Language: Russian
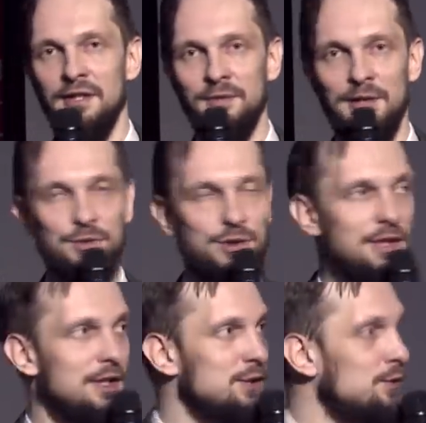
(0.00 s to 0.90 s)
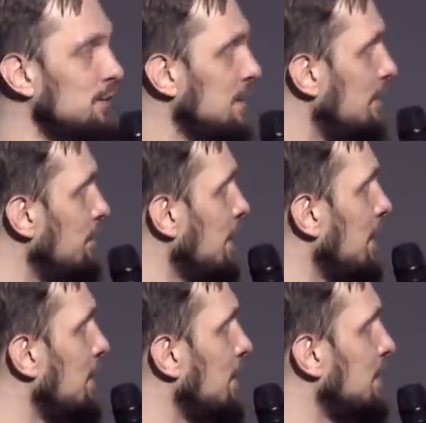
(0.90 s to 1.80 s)
потому что они основаны
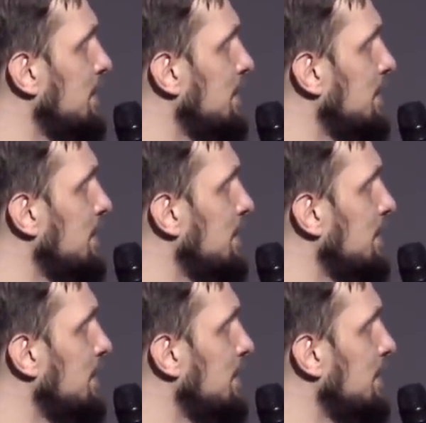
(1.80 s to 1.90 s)
э,